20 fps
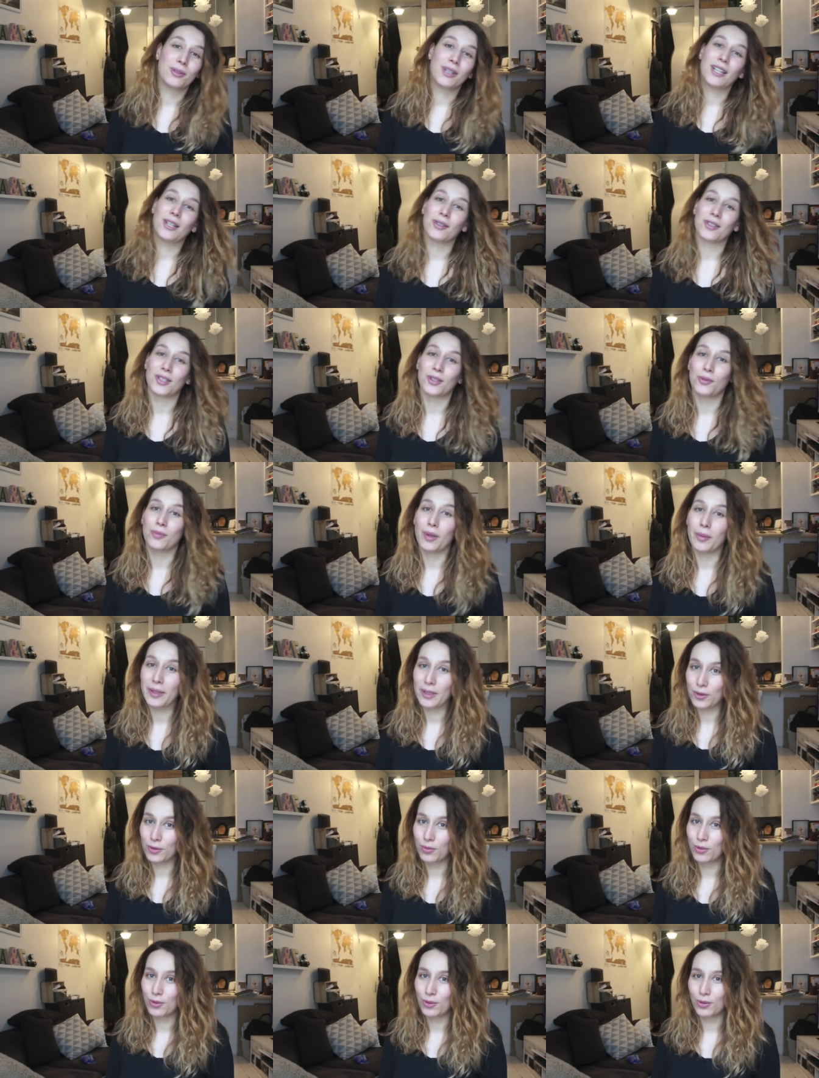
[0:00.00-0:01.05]
Alors j'ai eu pas mal
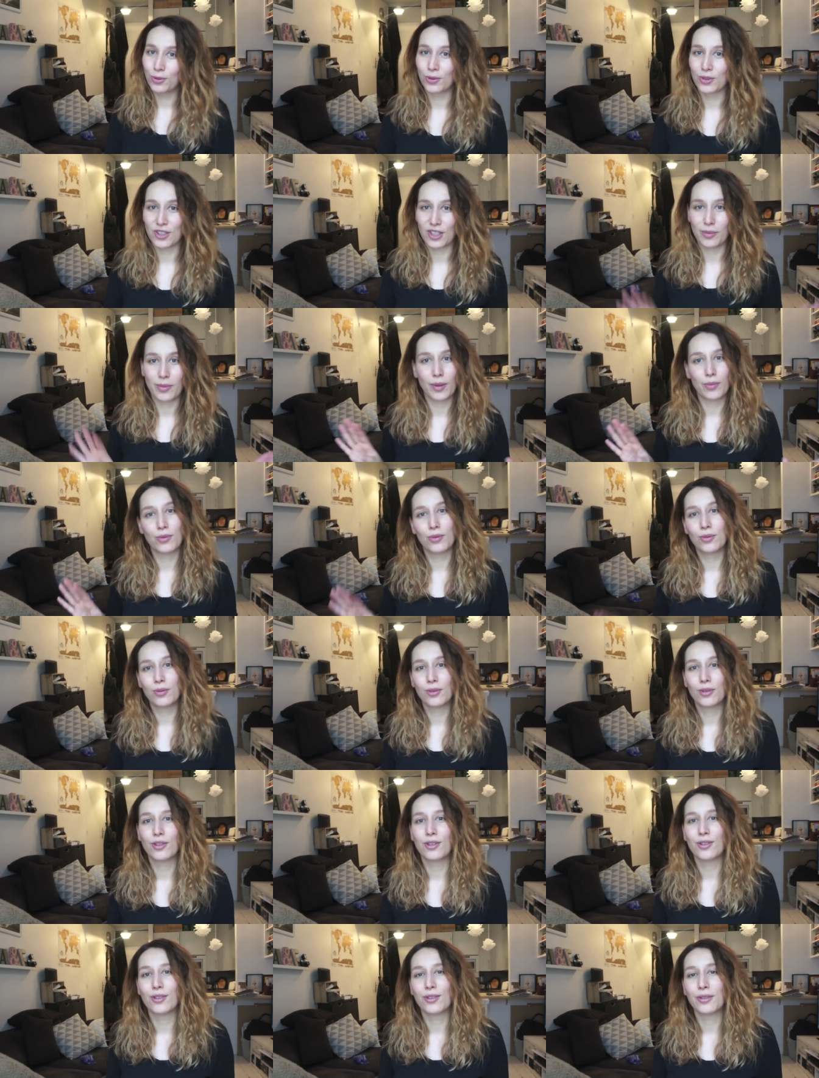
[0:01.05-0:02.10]
de boulot donc j'ai pas pu
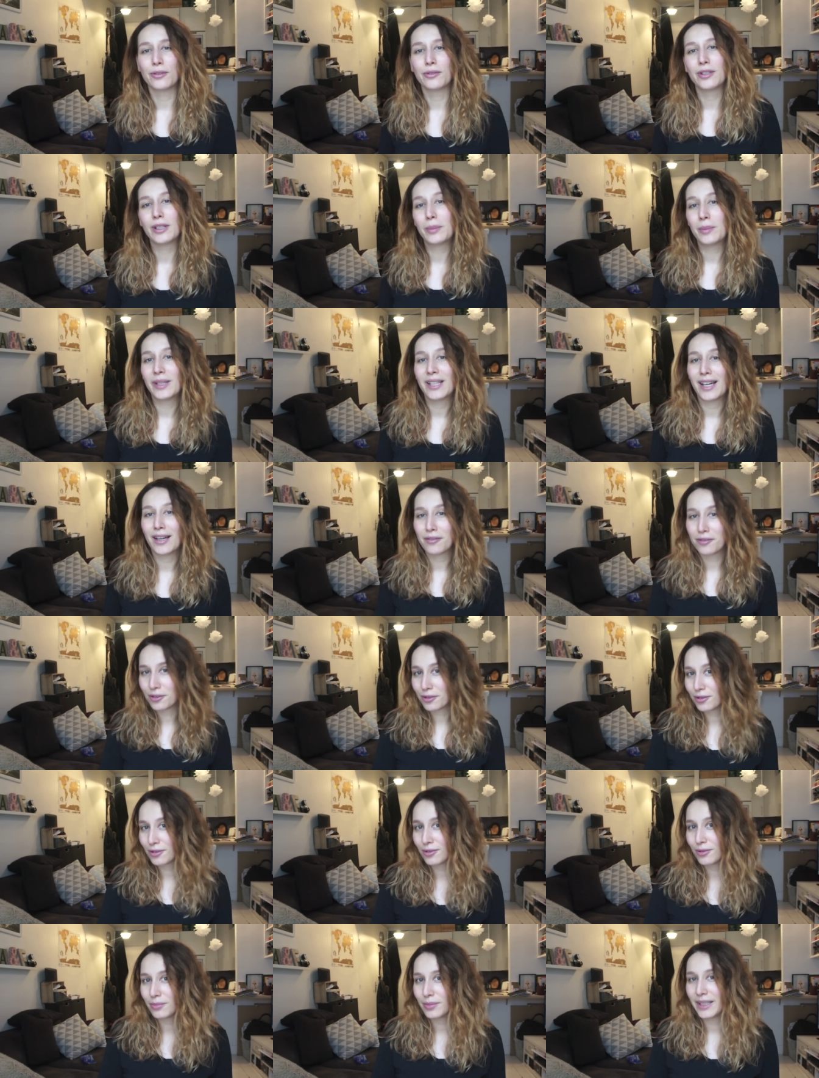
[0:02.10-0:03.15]
euh, filmer
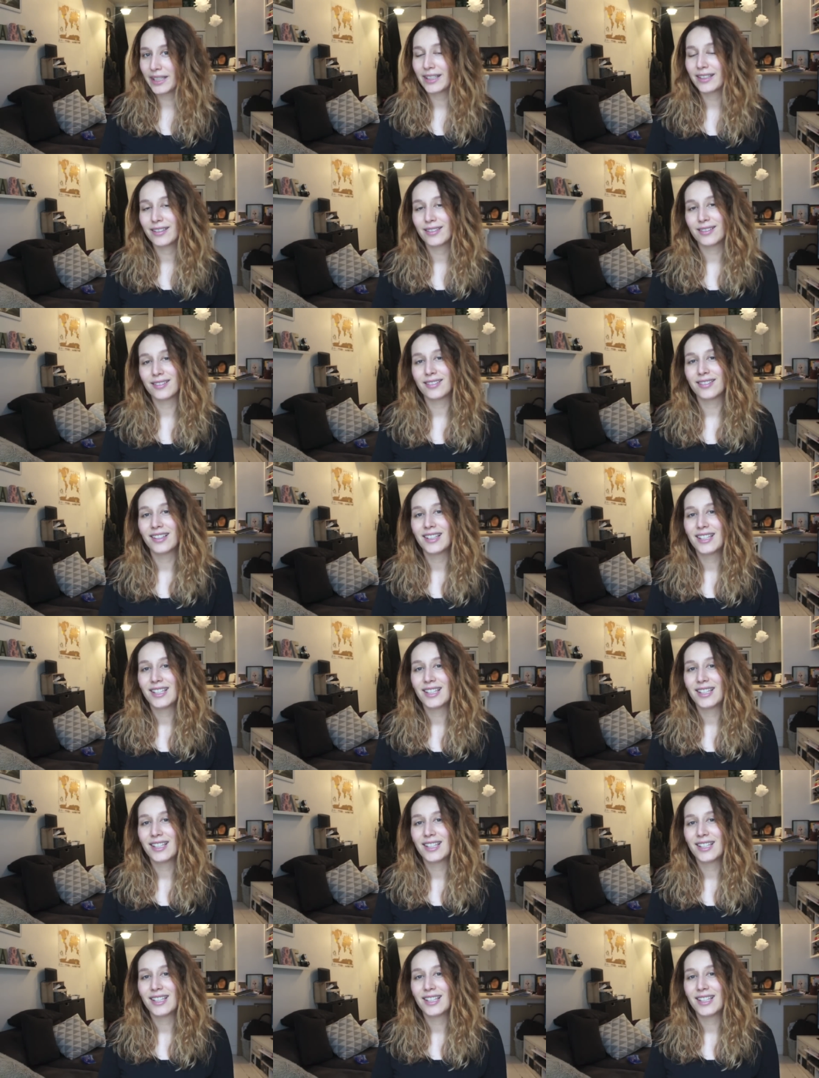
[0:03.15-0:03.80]
avant mais euh,